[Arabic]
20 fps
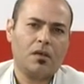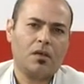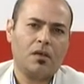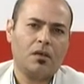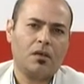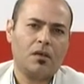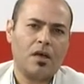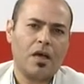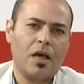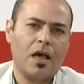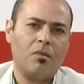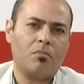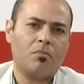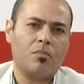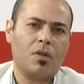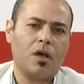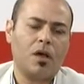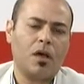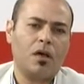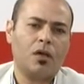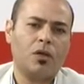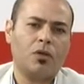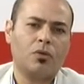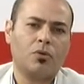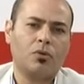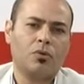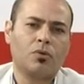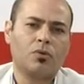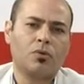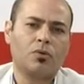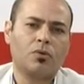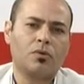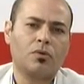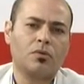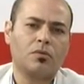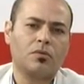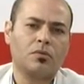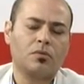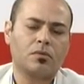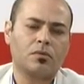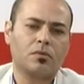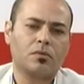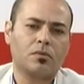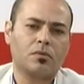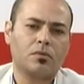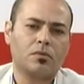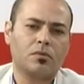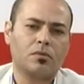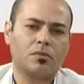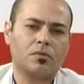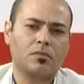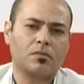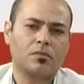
أه، أهمها أنه أه،